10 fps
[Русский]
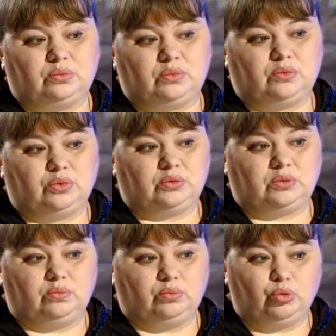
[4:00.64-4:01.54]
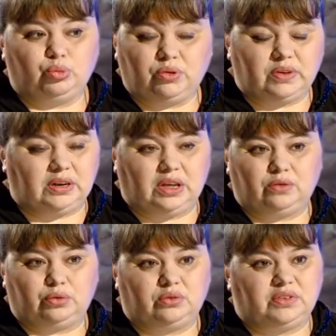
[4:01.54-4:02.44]
вот, ну, буквально, я
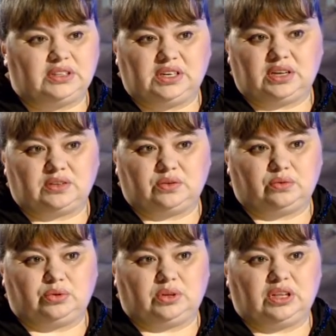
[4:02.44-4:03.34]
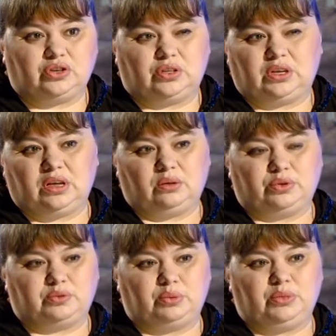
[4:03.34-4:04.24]
говорю, два-три раза, вот, я даже так как бы
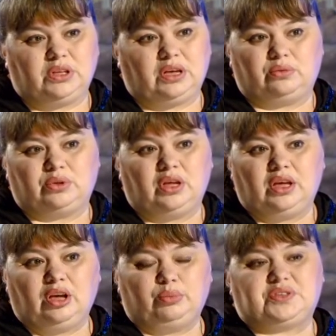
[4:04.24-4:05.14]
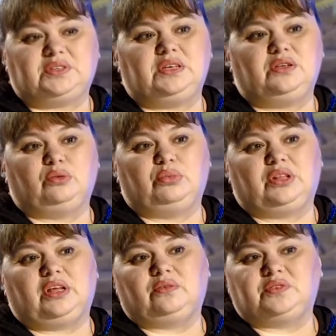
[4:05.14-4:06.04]
вспоминаю, вот, последняя
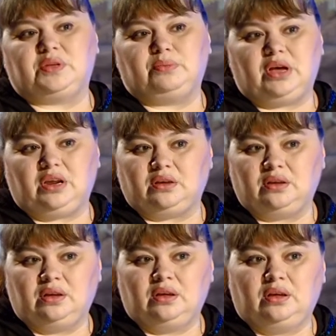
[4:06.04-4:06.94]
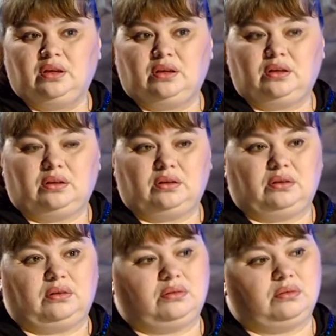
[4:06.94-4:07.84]
была в Самаре,
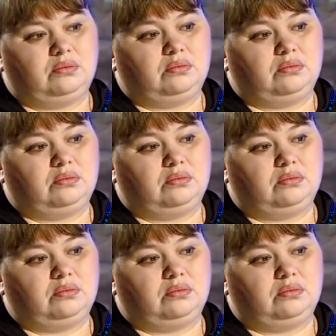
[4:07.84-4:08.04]
э,